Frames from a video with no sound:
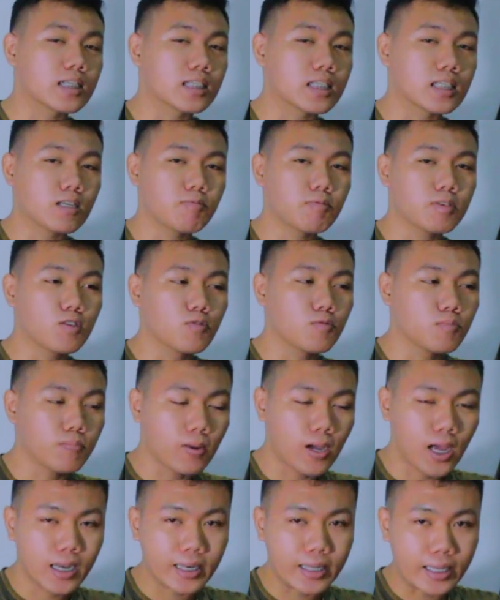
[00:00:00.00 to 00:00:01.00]
Sampai
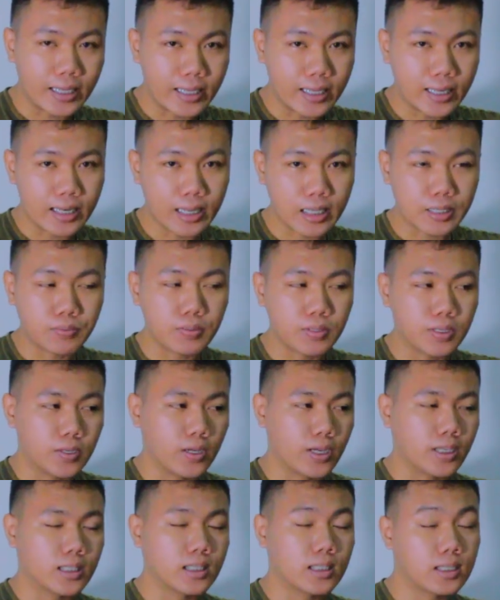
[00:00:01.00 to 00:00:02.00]
jumpa di next
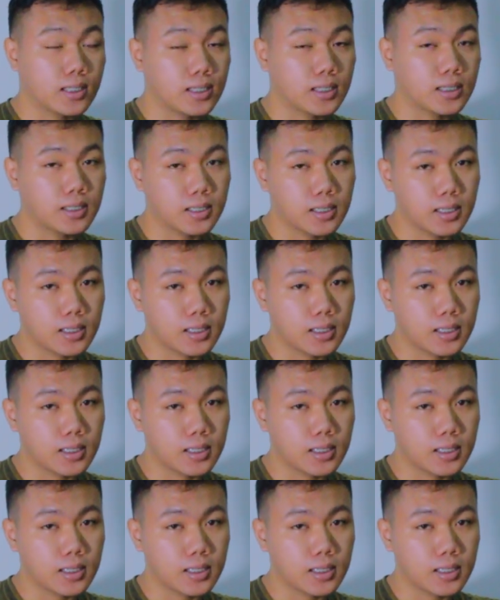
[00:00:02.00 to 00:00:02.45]
video and see you.